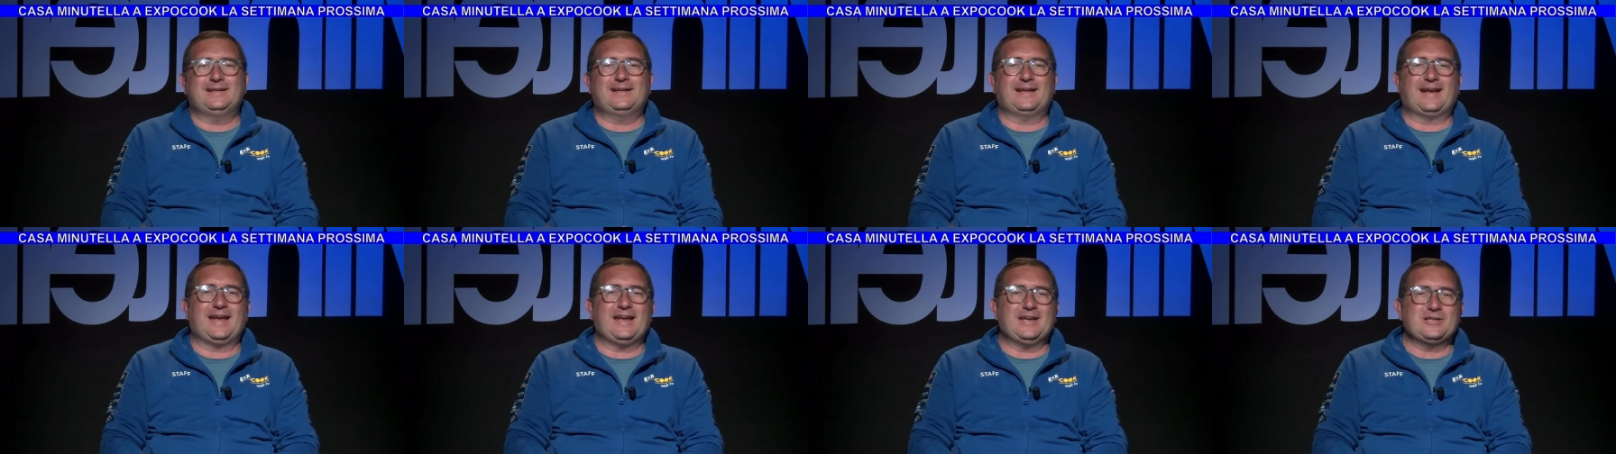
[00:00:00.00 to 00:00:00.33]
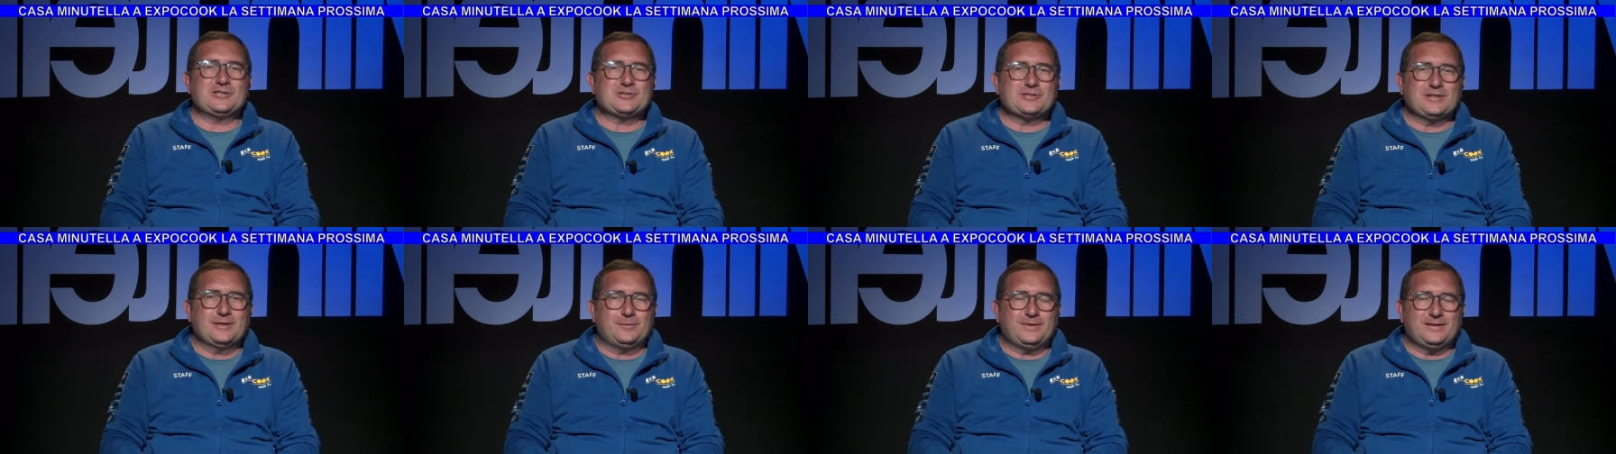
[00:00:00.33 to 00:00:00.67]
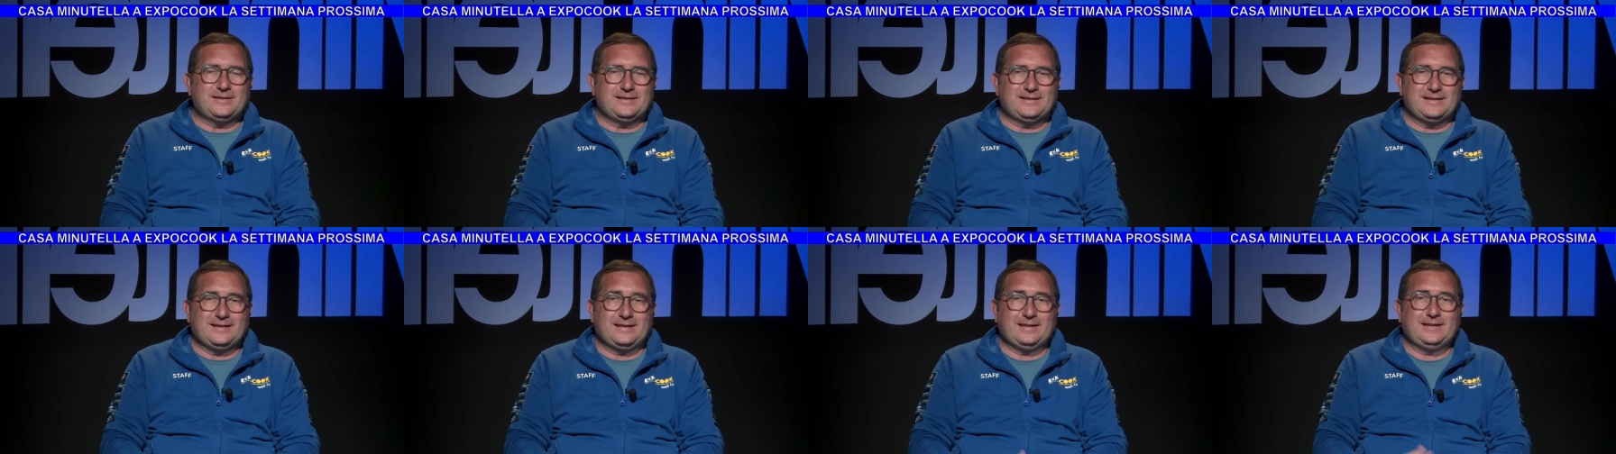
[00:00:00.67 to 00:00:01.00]
cresce,
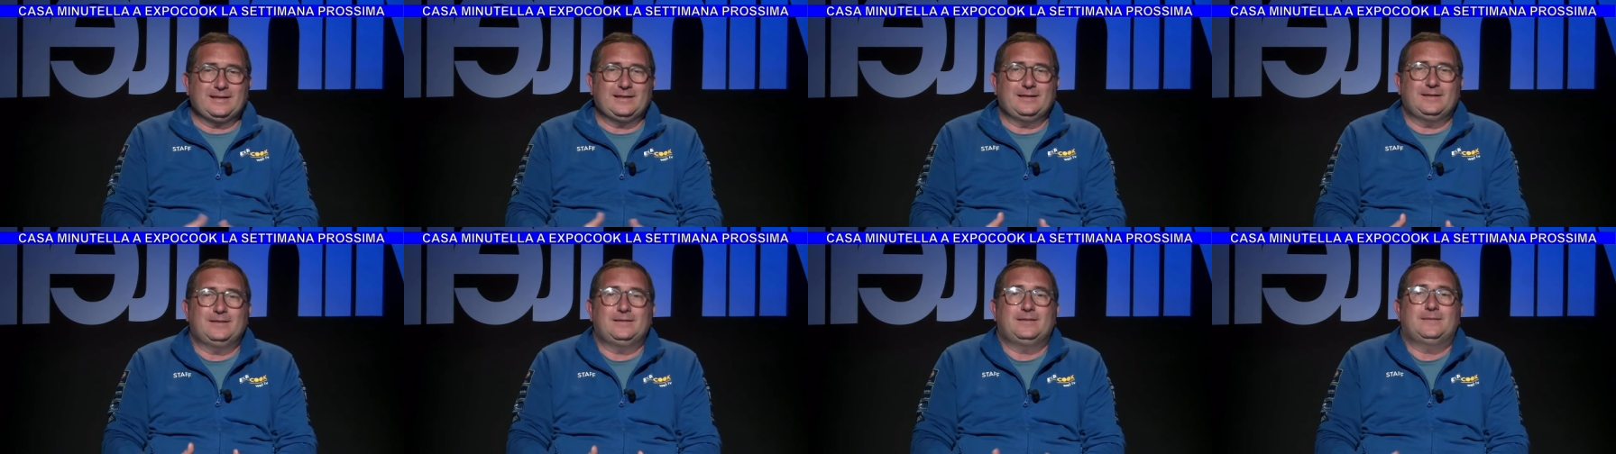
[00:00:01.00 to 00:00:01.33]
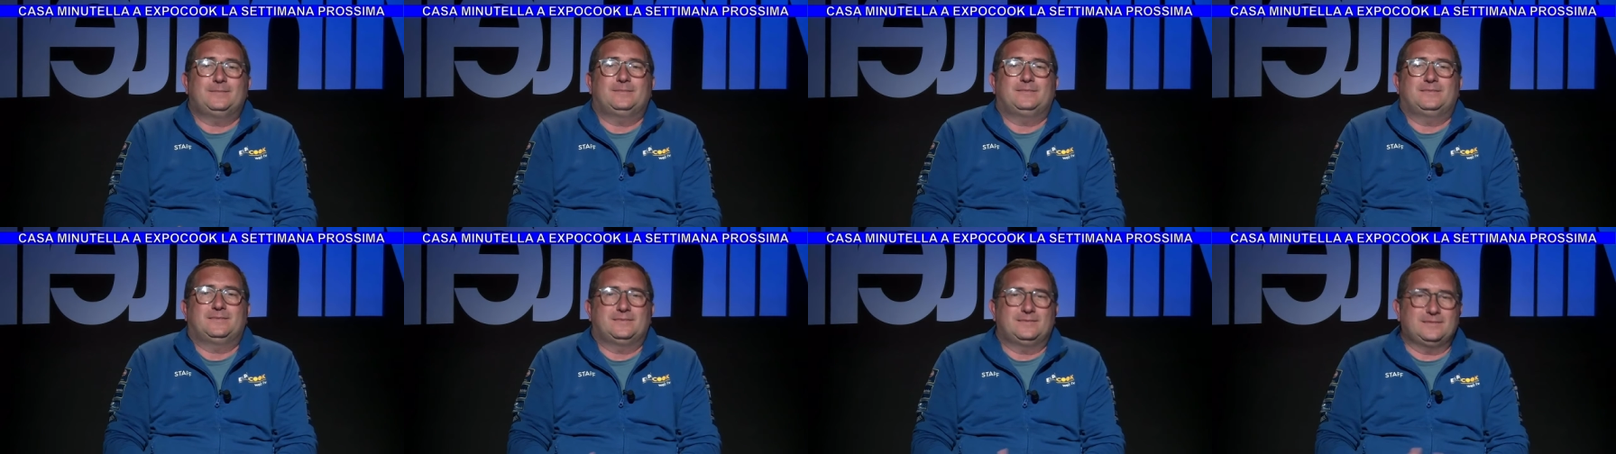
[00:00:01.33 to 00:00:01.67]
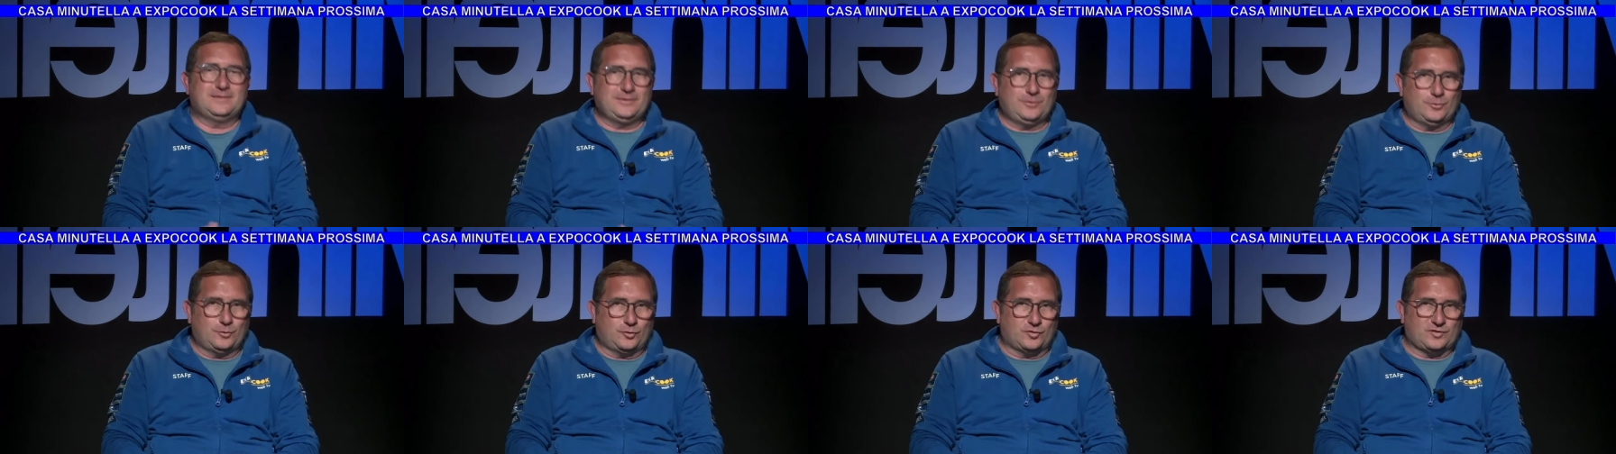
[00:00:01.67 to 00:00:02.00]
quindi
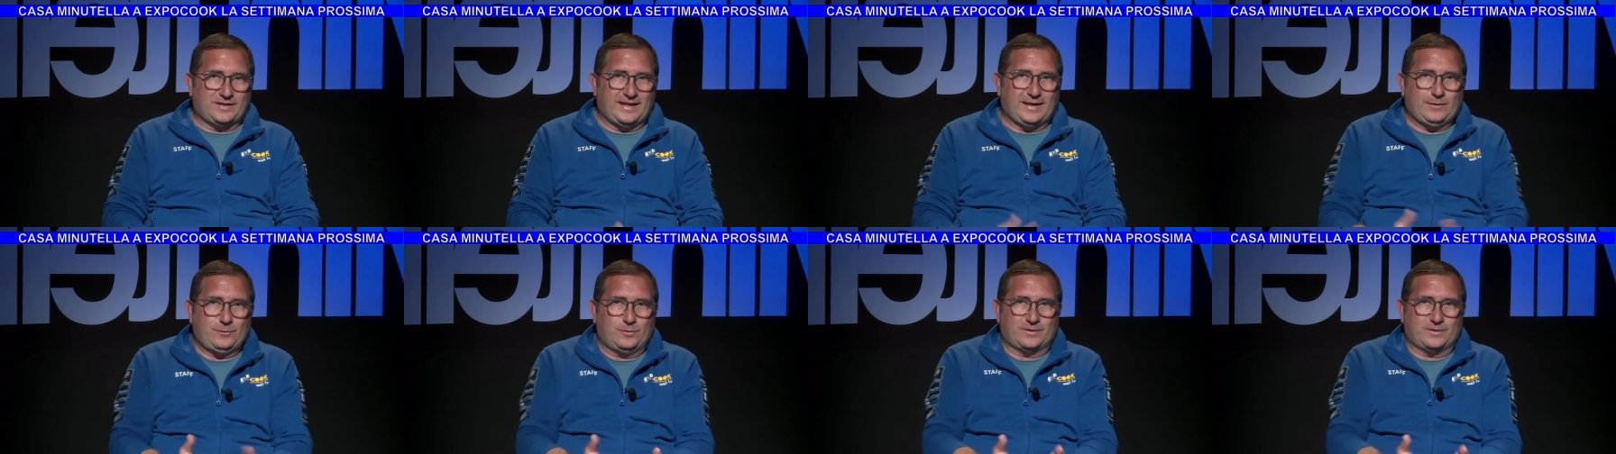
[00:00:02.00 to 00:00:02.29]
io lo seguo